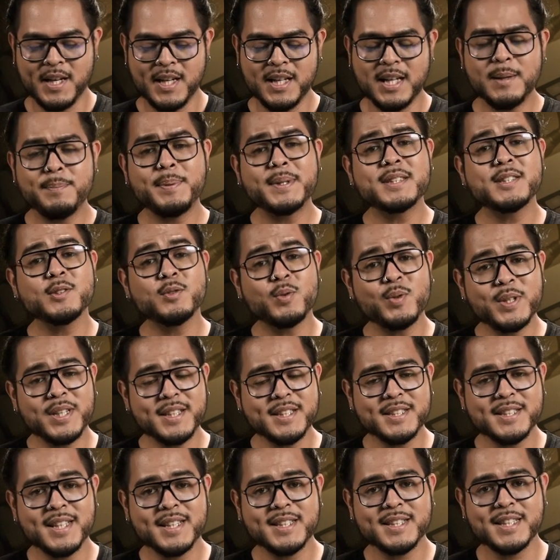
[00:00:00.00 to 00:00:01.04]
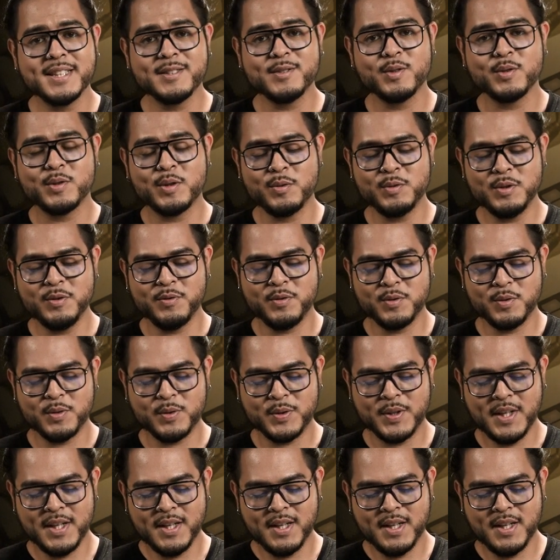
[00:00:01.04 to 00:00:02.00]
La particularidad de estos audífonos